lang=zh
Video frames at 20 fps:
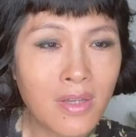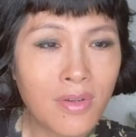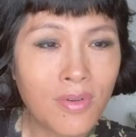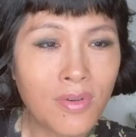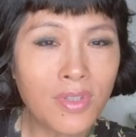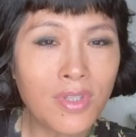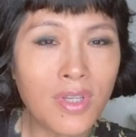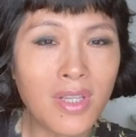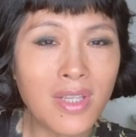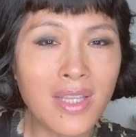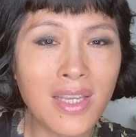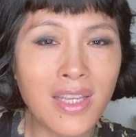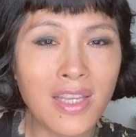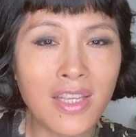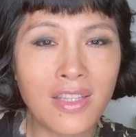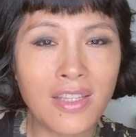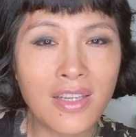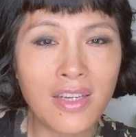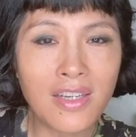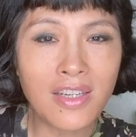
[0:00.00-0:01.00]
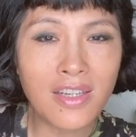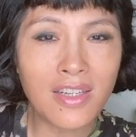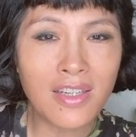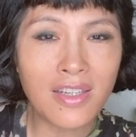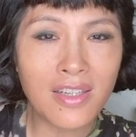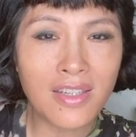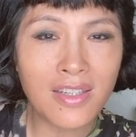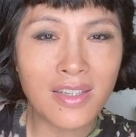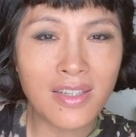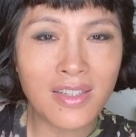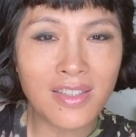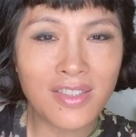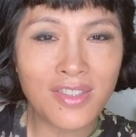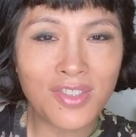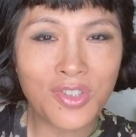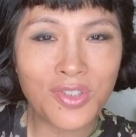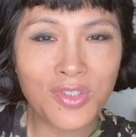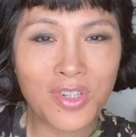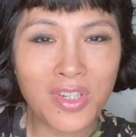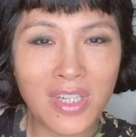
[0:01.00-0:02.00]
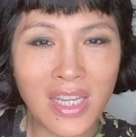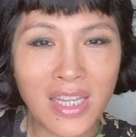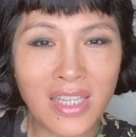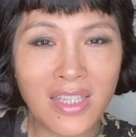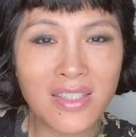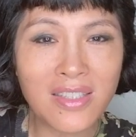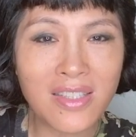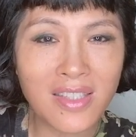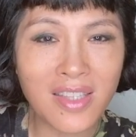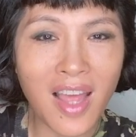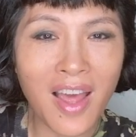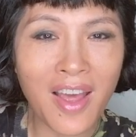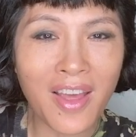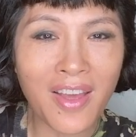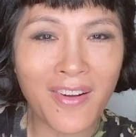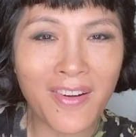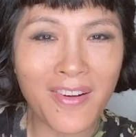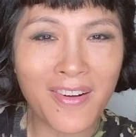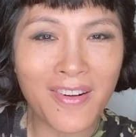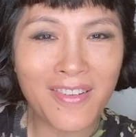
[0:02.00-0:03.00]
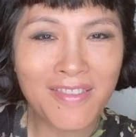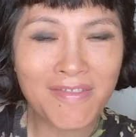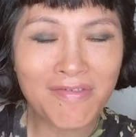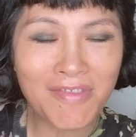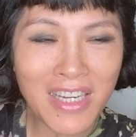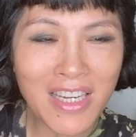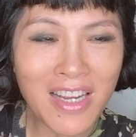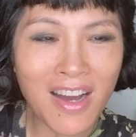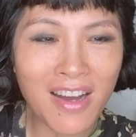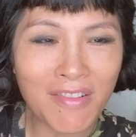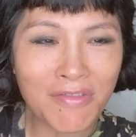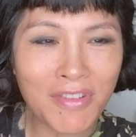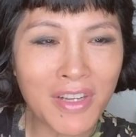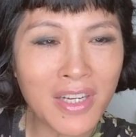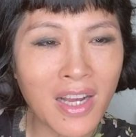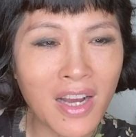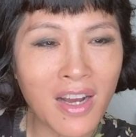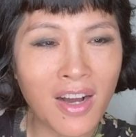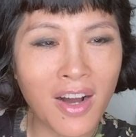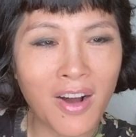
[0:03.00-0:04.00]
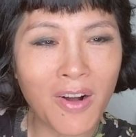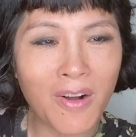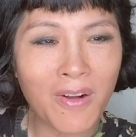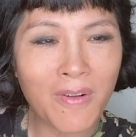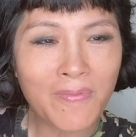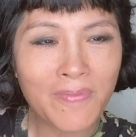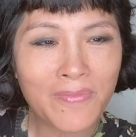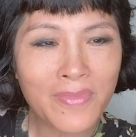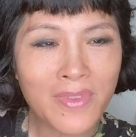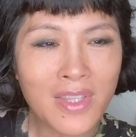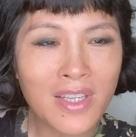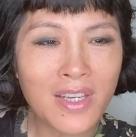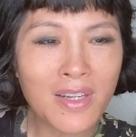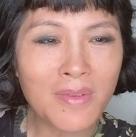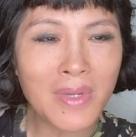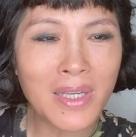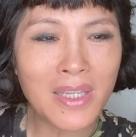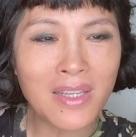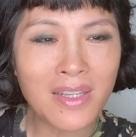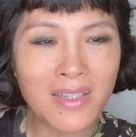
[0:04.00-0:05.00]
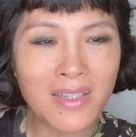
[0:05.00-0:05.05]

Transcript: 我觉得你的就是你的 style 非常非常好，特别的